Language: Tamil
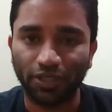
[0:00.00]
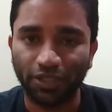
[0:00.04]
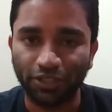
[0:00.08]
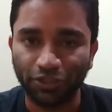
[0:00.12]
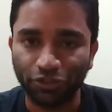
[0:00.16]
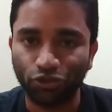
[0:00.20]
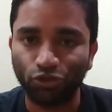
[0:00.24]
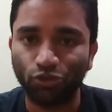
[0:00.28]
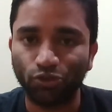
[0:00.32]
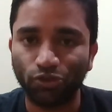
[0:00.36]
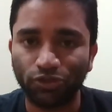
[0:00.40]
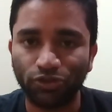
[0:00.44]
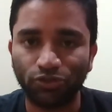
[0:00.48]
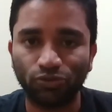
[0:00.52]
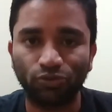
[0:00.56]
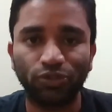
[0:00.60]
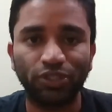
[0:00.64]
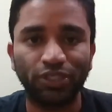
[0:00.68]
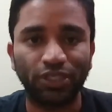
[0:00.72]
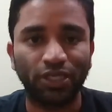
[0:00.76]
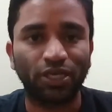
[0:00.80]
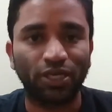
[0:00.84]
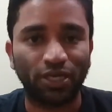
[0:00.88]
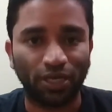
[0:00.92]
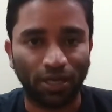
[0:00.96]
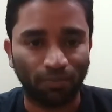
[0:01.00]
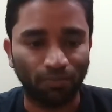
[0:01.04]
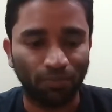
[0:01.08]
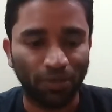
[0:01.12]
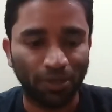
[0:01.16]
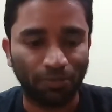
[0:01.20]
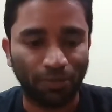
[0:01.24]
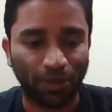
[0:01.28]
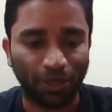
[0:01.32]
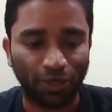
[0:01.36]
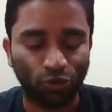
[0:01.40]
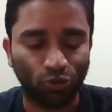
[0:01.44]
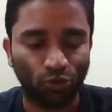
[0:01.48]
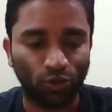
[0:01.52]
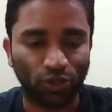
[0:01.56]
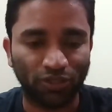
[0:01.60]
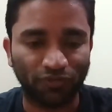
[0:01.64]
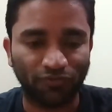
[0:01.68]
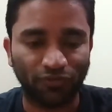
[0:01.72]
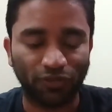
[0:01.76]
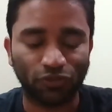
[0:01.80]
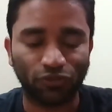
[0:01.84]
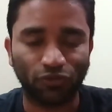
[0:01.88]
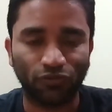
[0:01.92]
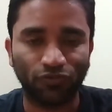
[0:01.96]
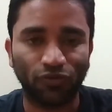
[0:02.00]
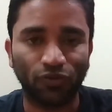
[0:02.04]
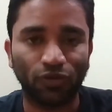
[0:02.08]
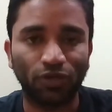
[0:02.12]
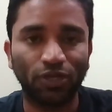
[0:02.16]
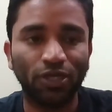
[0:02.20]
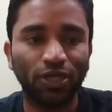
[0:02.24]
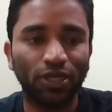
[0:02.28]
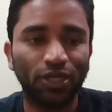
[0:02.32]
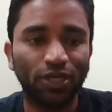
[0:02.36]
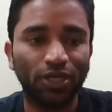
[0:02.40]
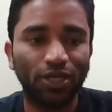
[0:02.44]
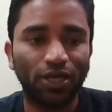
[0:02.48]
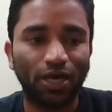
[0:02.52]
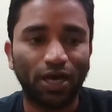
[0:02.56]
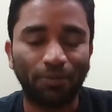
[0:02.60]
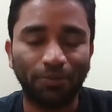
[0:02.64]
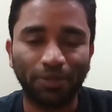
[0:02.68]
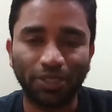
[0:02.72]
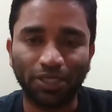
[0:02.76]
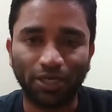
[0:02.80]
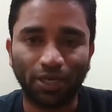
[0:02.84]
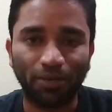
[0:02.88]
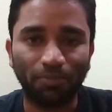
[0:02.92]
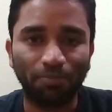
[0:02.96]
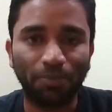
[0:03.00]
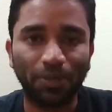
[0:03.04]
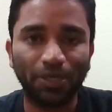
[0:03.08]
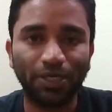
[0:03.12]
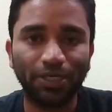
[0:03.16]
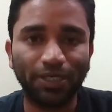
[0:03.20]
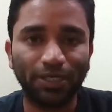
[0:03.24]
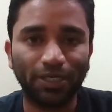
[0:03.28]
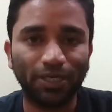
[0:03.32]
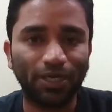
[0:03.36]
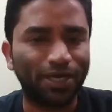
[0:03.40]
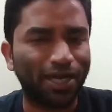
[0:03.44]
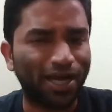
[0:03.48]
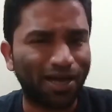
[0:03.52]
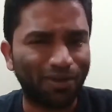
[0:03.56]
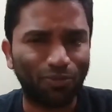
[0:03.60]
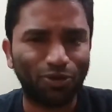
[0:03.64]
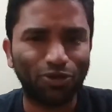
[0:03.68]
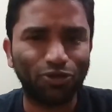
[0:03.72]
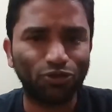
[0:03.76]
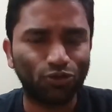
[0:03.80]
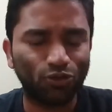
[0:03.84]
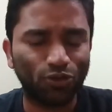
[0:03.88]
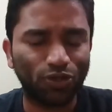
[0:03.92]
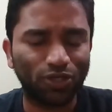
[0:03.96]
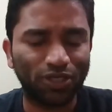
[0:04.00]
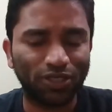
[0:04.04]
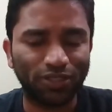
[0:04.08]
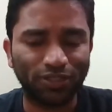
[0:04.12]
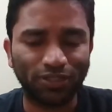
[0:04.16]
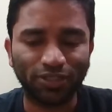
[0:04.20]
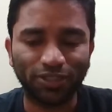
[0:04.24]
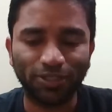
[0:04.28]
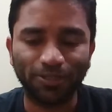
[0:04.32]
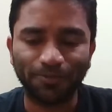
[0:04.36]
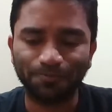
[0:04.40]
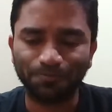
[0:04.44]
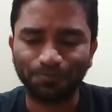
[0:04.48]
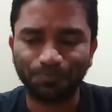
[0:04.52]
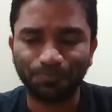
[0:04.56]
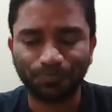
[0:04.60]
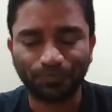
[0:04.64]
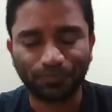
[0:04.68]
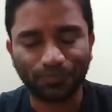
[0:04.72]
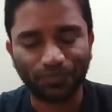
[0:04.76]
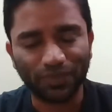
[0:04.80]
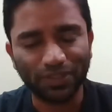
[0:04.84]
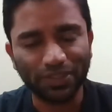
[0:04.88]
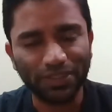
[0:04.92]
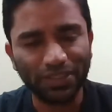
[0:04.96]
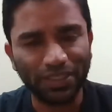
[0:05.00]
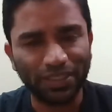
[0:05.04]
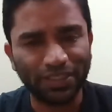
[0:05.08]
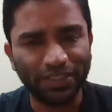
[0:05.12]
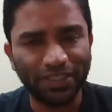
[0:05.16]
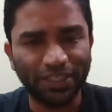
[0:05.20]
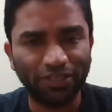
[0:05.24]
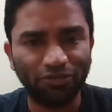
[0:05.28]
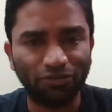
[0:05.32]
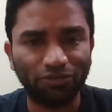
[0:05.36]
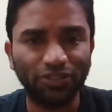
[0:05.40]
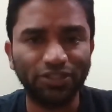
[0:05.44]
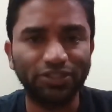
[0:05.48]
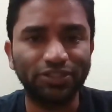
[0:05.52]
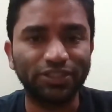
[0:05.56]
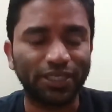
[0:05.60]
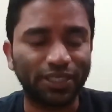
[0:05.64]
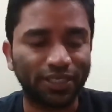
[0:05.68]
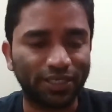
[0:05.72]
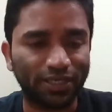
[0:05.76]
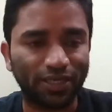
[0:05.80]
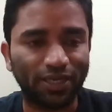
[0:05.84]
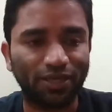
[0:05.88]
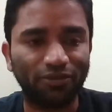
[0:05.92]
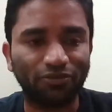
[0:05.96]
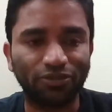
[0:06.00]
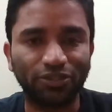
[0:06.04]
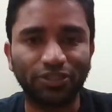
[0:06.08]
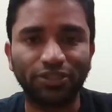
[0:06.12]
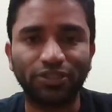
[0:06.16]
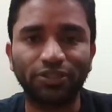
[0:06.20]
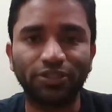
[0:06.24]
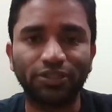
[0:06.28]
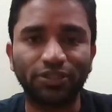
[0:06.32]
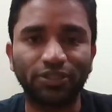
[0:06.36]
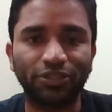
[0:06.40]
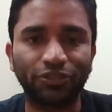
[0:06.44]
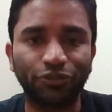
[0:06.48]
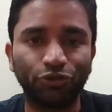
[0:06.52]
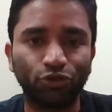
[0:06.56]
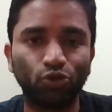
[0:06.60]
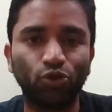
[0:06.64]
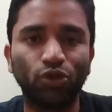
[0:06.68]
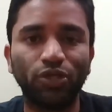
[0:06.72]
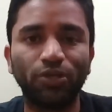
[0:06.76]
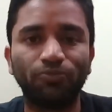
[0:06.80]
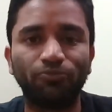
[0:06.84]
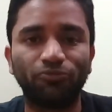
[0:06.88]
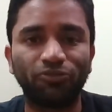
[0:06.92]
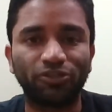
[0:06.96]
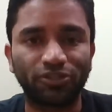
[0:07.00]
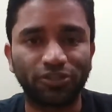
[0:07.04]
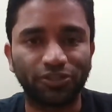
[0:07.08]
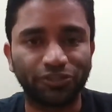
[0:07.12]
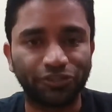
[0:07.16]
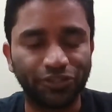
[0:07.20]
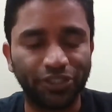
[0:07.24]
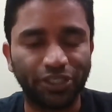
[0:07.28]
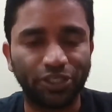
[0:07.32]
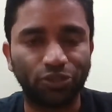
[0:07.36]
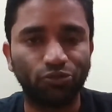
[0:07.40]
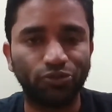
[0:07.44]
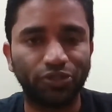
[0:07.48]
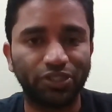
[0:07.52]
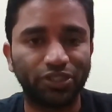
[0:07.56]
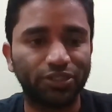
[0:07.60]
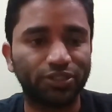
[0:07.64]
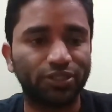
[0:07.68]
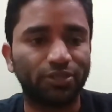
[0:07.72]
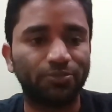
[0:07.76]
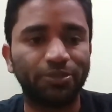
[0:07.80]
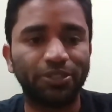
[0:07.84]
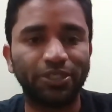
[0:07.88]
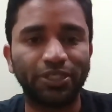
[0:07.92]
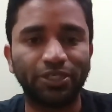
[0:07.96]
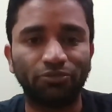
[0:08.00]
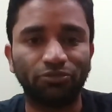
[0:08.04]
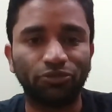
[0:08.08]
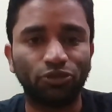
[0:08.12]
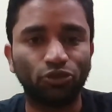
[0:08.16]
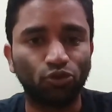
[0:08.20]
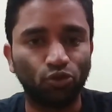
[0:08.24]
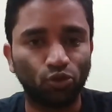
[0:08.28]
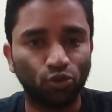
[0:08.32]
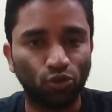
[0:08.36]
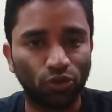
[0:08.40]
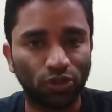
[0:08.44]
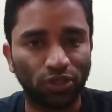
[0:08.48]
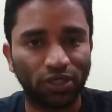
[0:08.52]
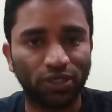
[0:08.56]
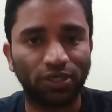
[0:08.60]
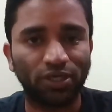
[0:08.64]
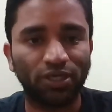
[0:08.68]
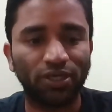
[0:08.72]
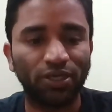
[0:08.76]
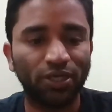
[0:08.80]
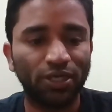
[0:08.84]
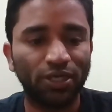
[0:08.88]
இன்சூரன்ஸும் வந்து நீங்கள் கிளப்பே பண்ணக்கூடாது ஃபர்ஸ்ட் ஆஃப் ஆல் அப்படி கிளப் பண்ணீங்கன்னா நான் மட்டும் சொல்லலை இது நீங்கள் வந்து ஜென்ரலாக வந்து யூலிப் வர்சஸ் ஈக்விட்டிஸ் அப்படின்னு நீங்கள் வந்து கூகுளில்